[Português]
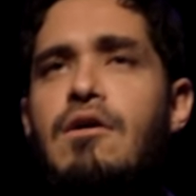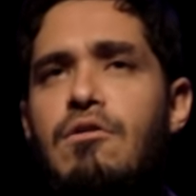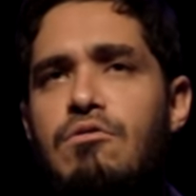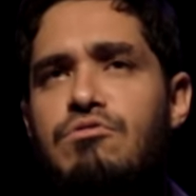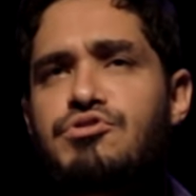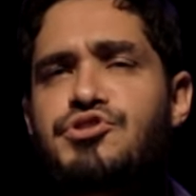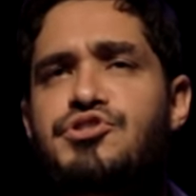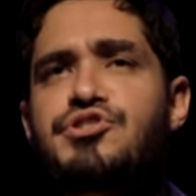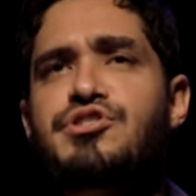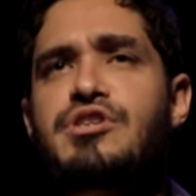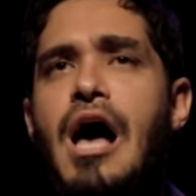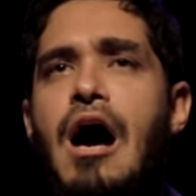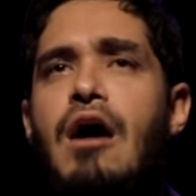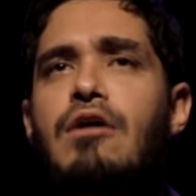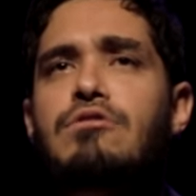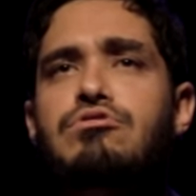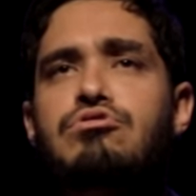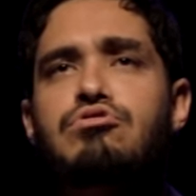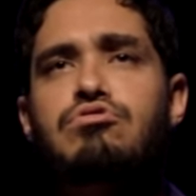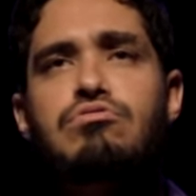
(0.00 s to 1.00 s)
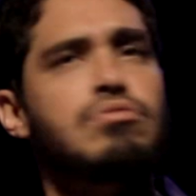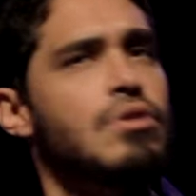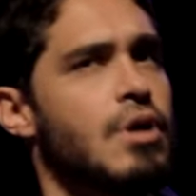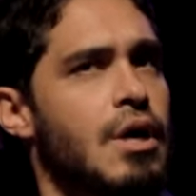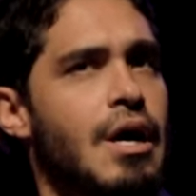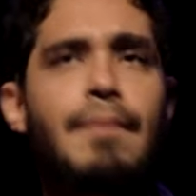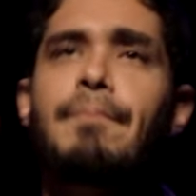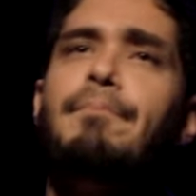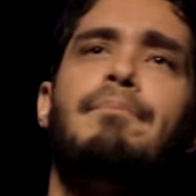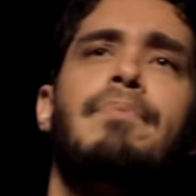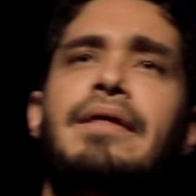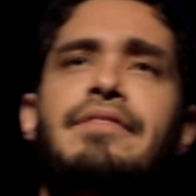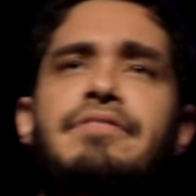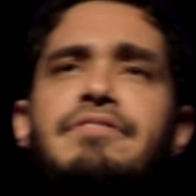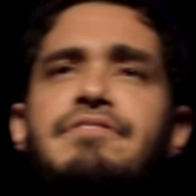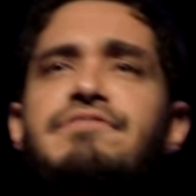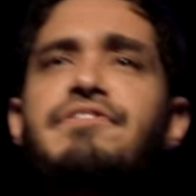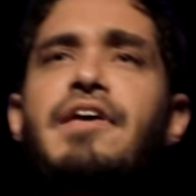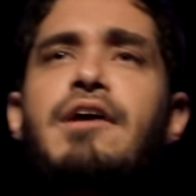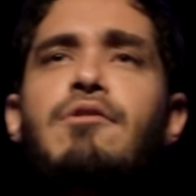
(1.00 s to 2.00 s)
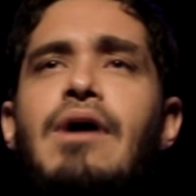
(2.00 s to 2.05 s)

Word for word: um salto, pentei o